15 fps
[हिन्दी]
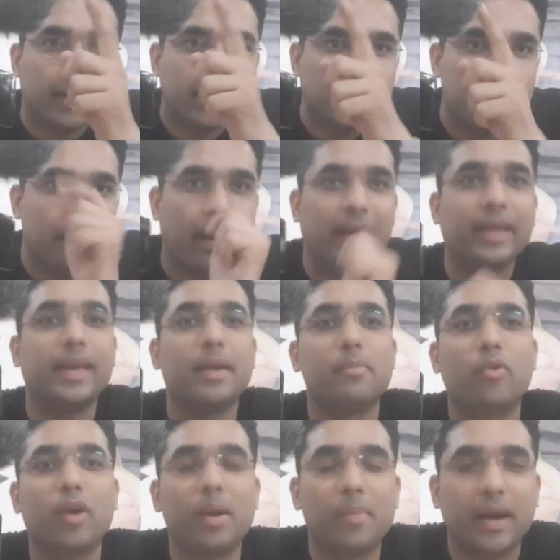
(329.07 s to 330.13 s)
इसी माइक के
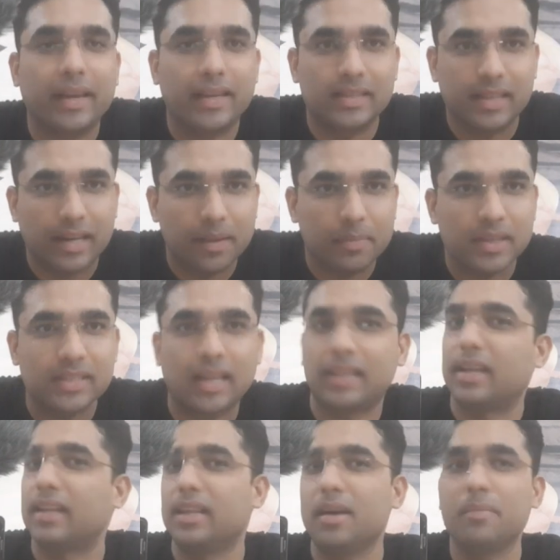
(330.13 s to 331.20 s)
बोया माइक के सेटअप के
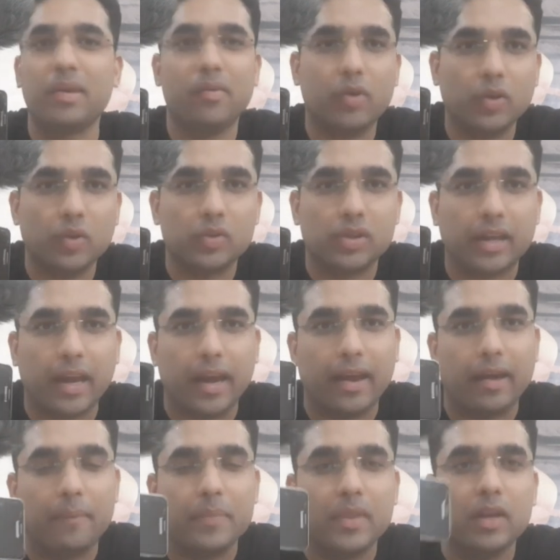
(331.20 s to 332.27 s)
साथ आता है हमने वो यूज़ किया
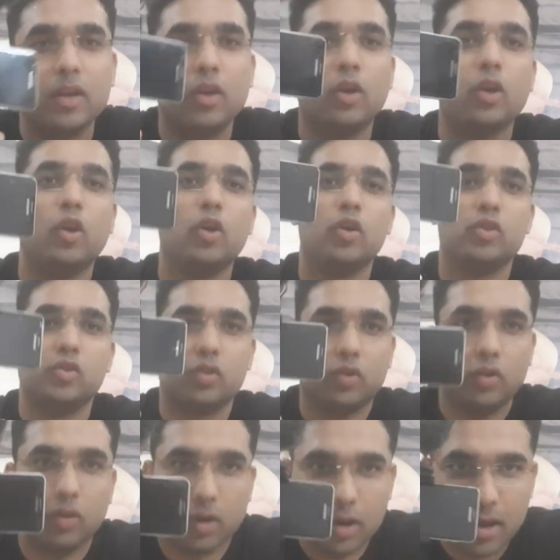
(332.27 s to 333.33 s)
है सो
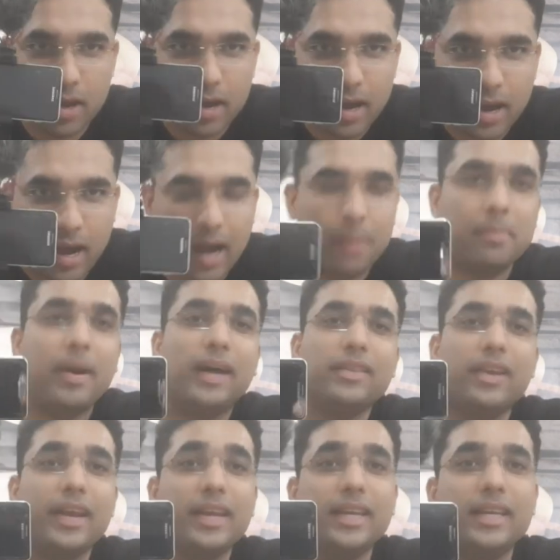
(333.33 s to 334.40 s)
so, अब
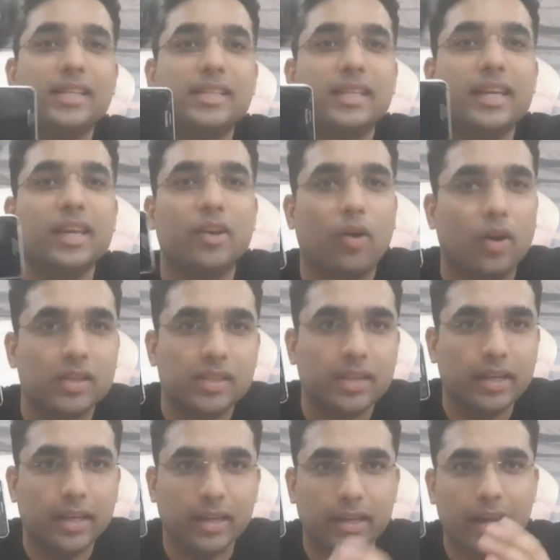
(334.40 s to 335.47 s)
बात रही इसकी कॉस्ट
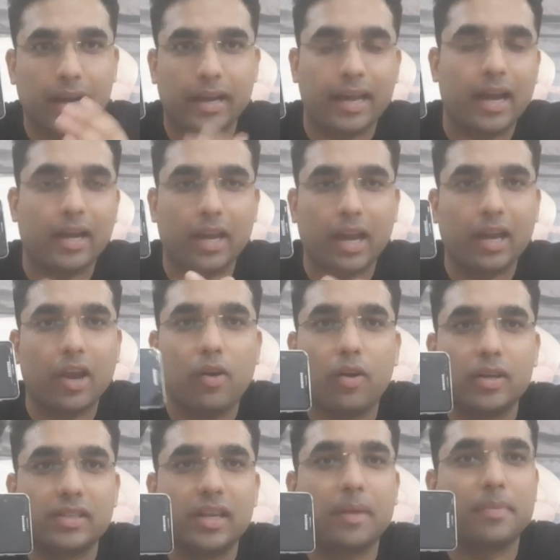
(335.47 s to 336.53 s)
की क्या क्या क्या क्या
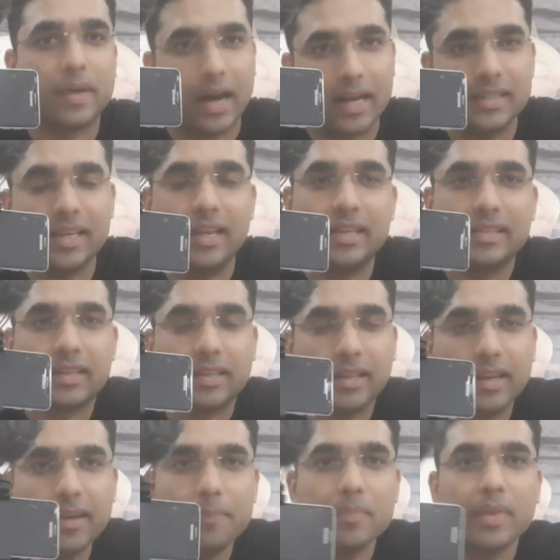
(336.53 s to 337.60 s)
कॉस्ट आप कहाँ से ले
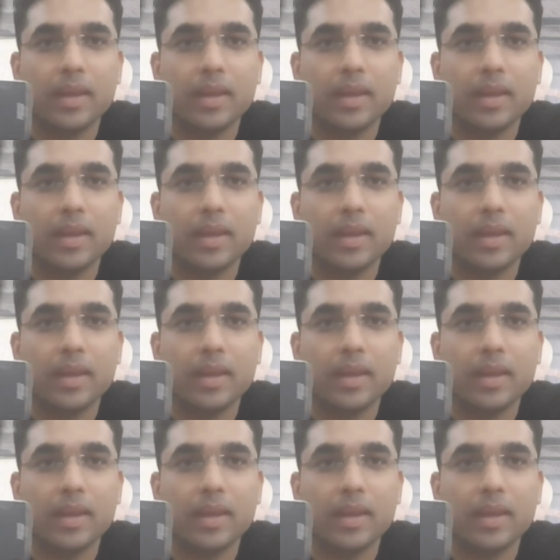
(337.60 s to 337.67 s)
सकते हैं